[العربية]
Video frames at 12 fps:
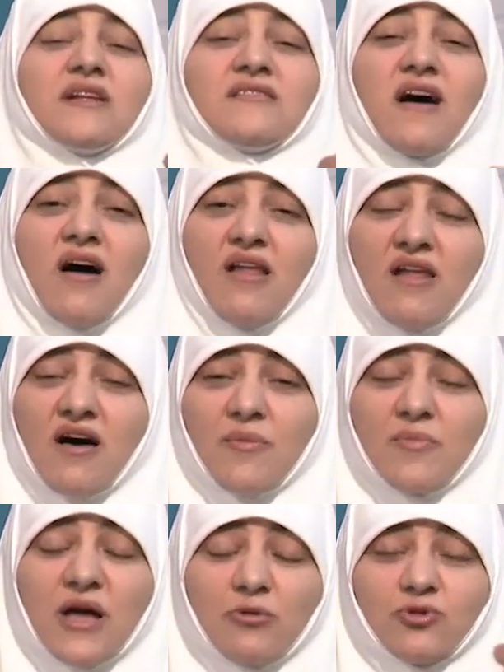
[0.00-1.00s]

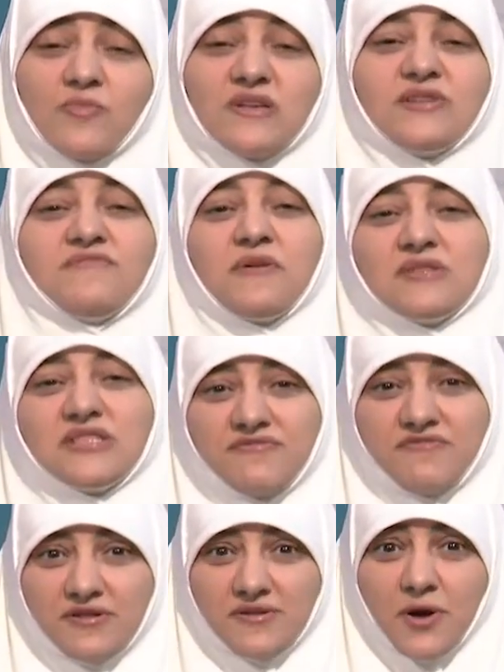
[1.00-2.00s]
نتخلق بيها وتبقى صفة من
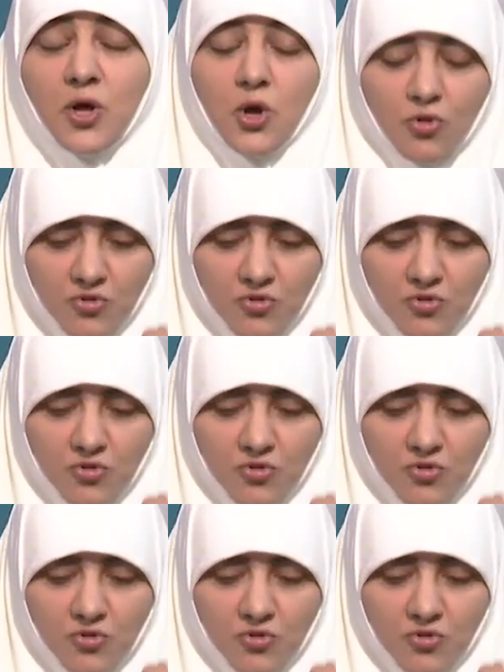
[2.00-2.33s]
صفاتنا